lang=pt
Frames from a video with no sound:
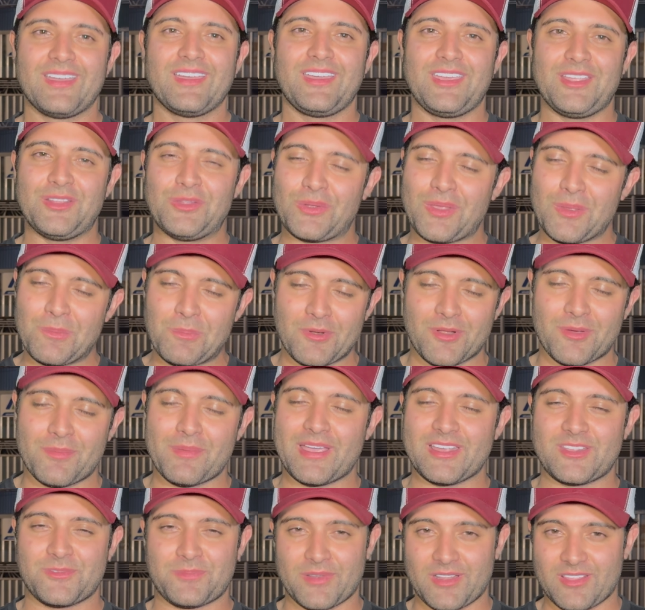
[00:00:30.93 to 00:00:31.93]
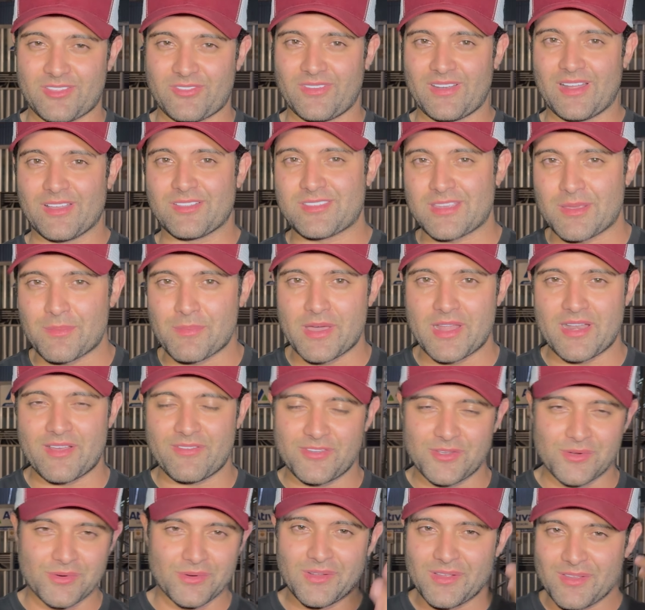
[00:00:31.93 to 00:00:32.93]
e do que promete para esse final de semana,
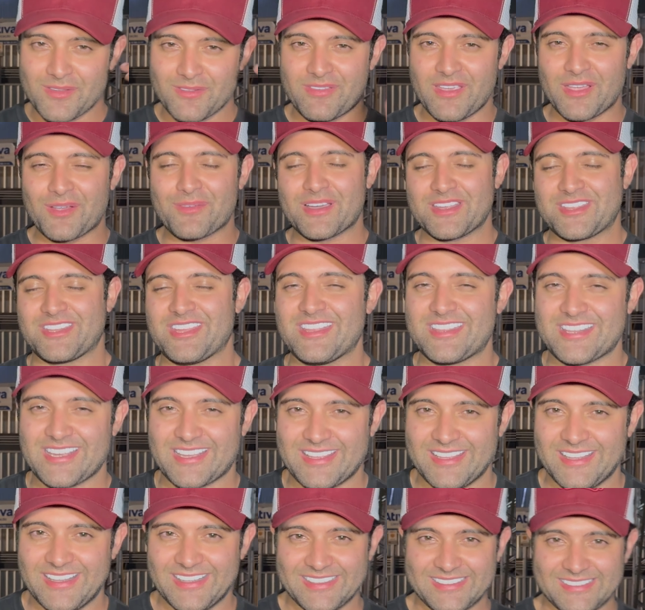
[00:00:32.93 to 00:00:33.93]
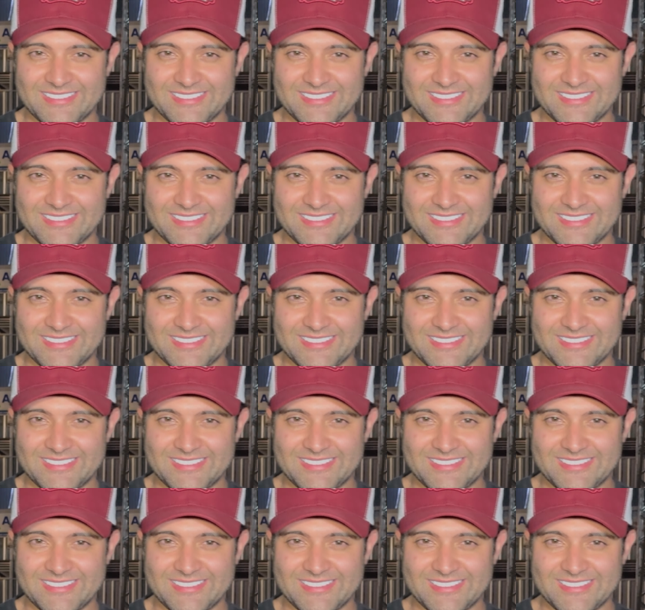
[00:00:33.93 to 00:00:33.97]
viu? Vem com a gente aqui.